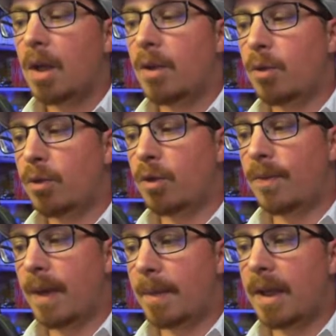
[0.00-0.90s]
Nos yeux
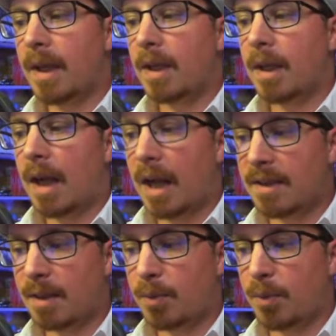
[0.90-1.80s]
fermés, Un
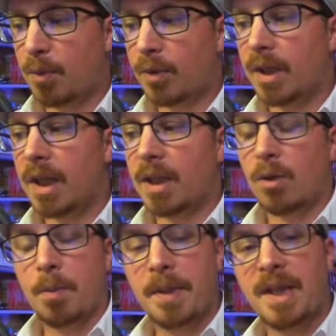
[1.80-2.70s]
simple monde et dans
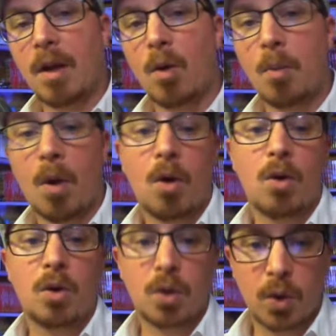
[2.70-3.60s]
le Pika roman
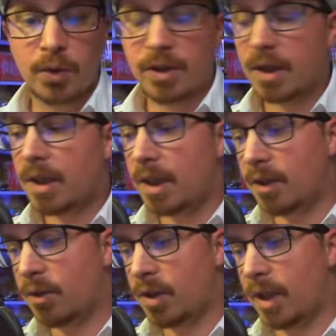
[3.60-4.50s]
Ghost in
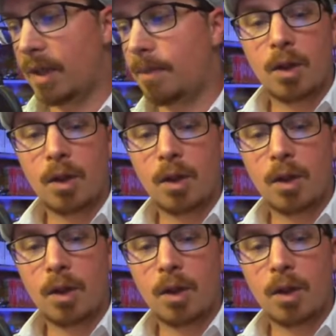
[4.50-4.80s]
the Shell.